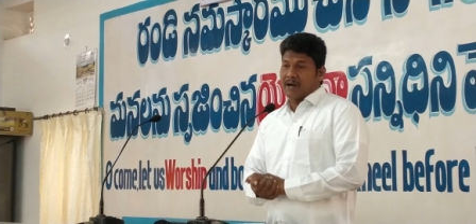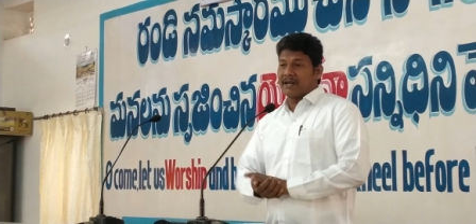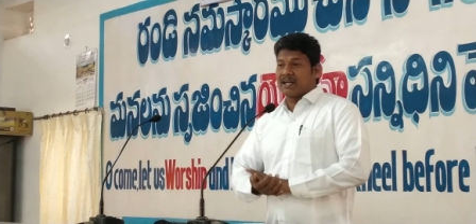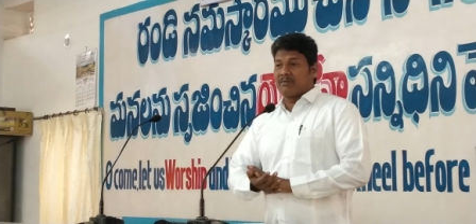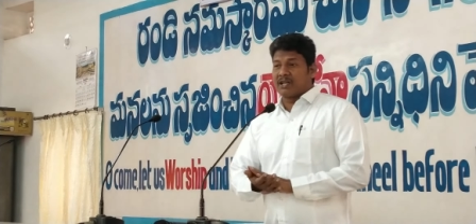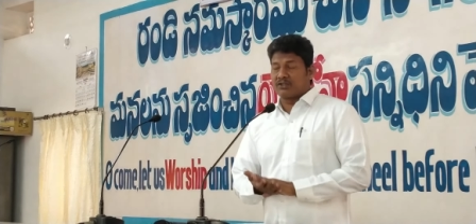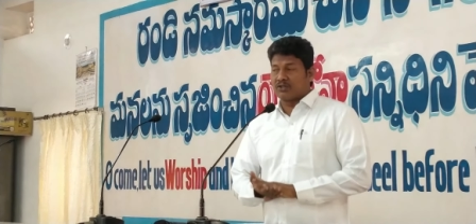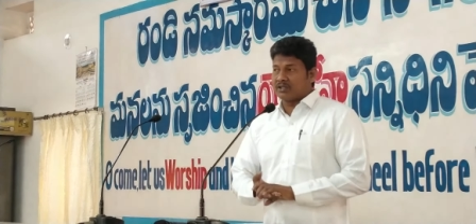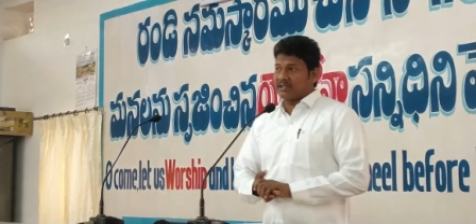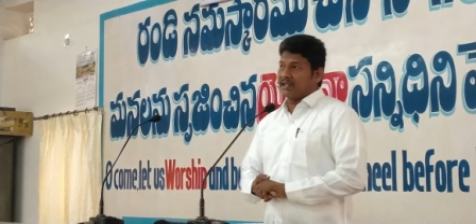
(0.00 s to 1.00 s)
కాబట్టి ఇక్కడ మనం
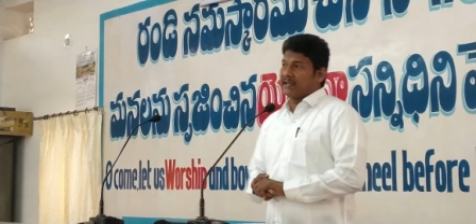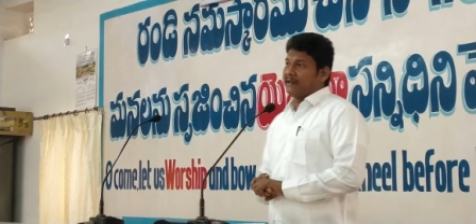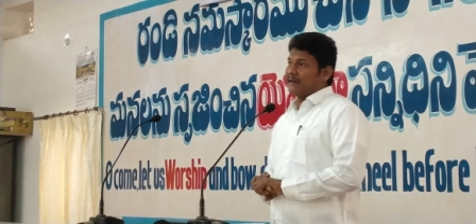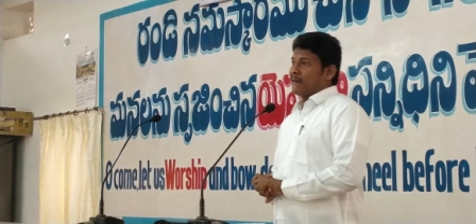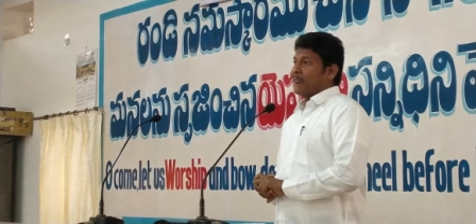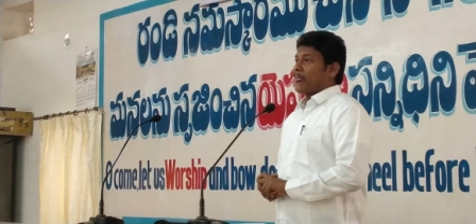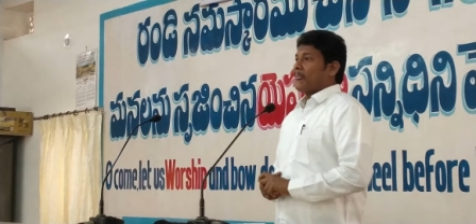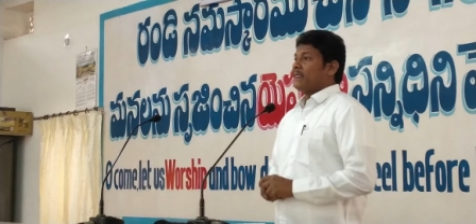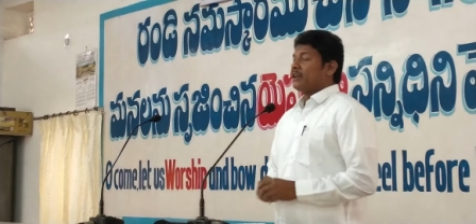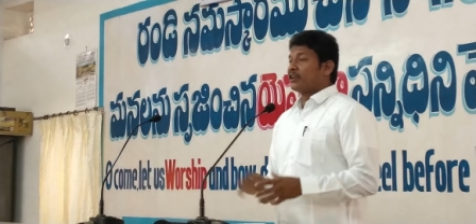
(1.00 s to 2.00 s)
చూస్తే
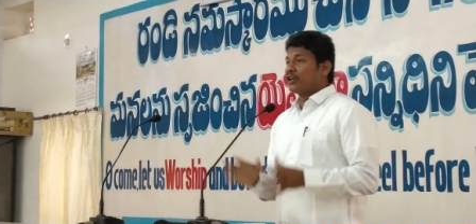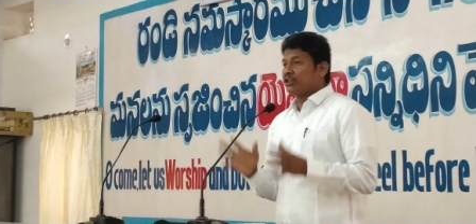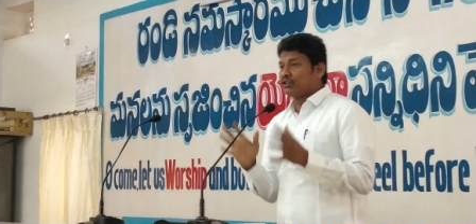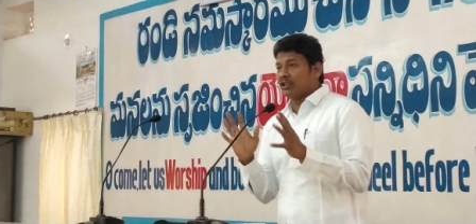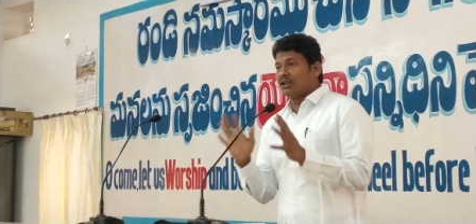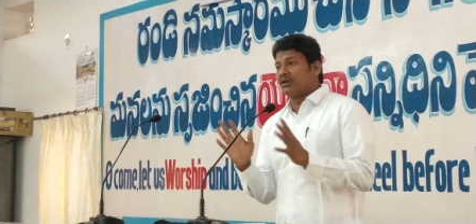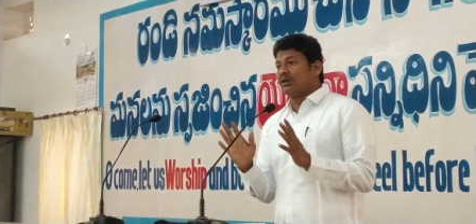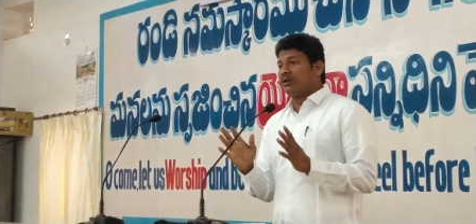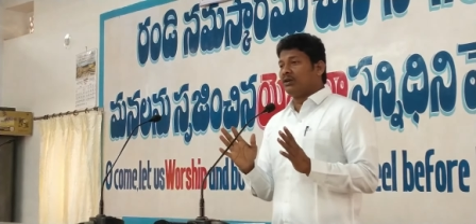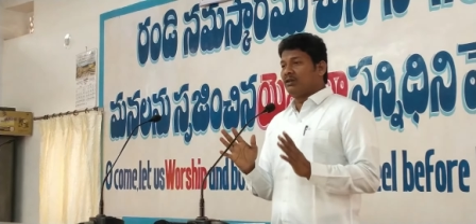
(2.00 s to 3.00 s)
గిద్యోను
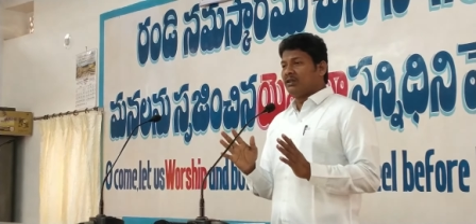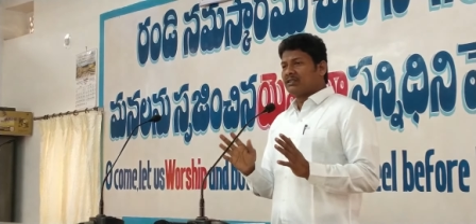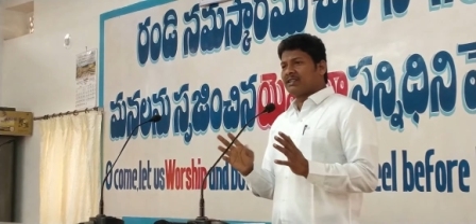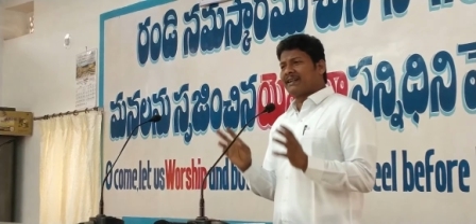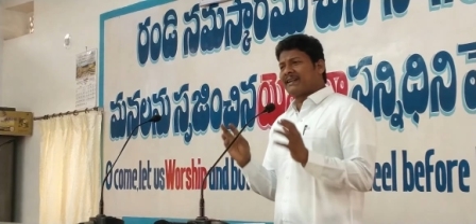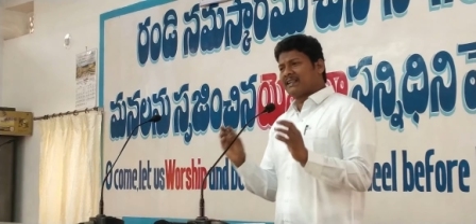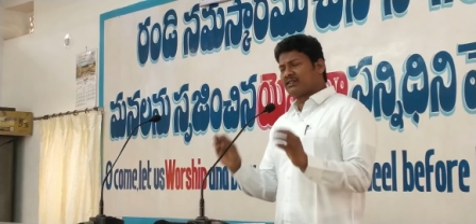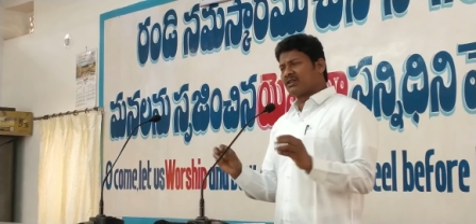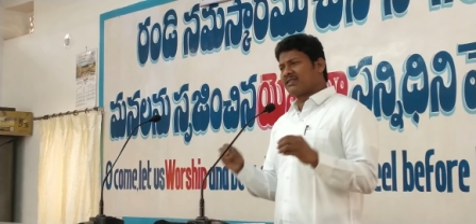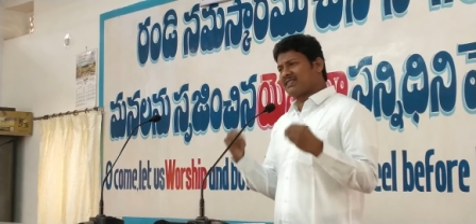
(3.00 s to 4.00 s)
తను
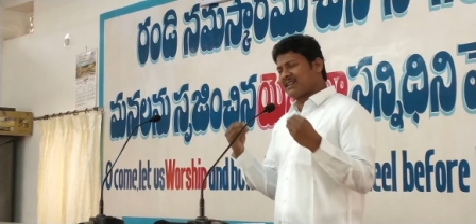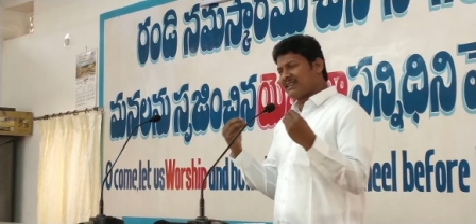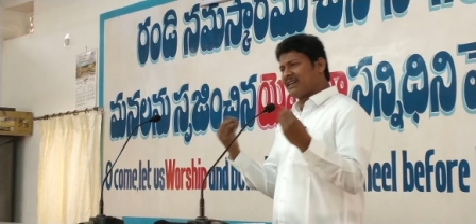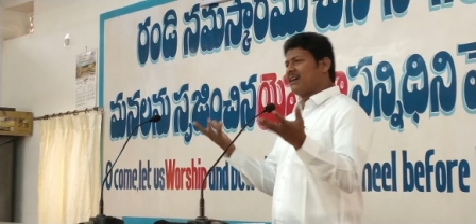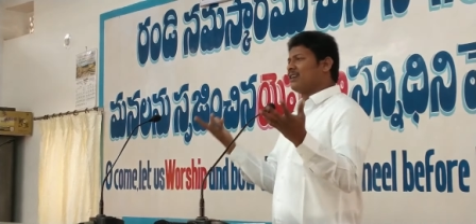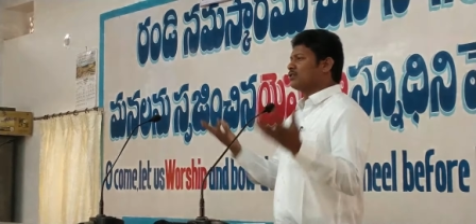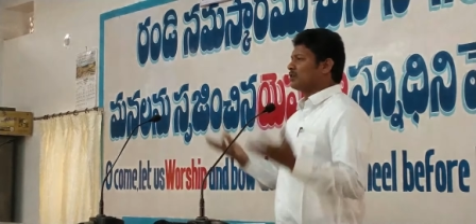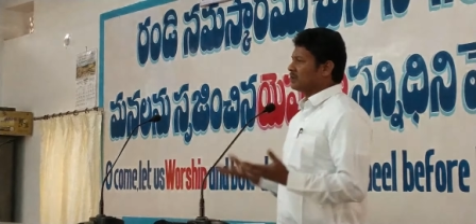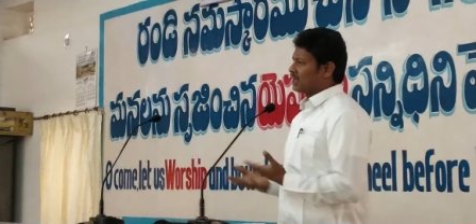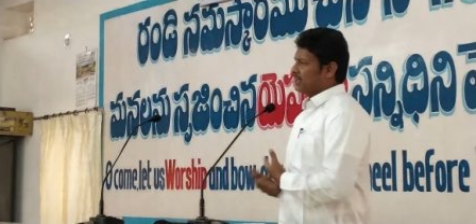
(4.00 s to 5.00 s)
ఎంతో సందేహాలతో
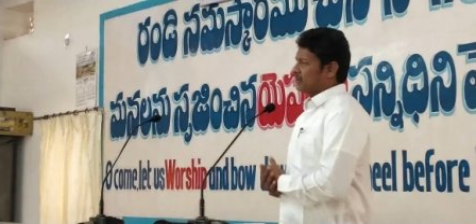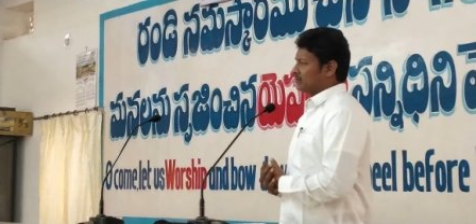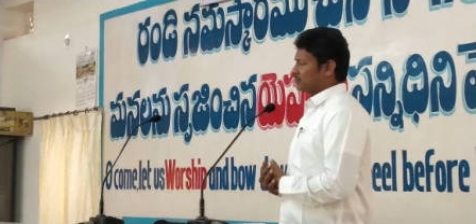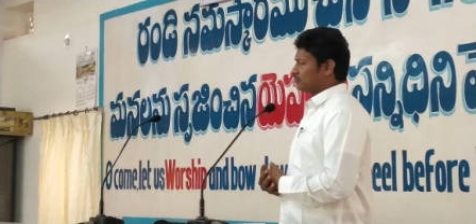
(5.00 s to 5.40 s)
ఉన్నాడు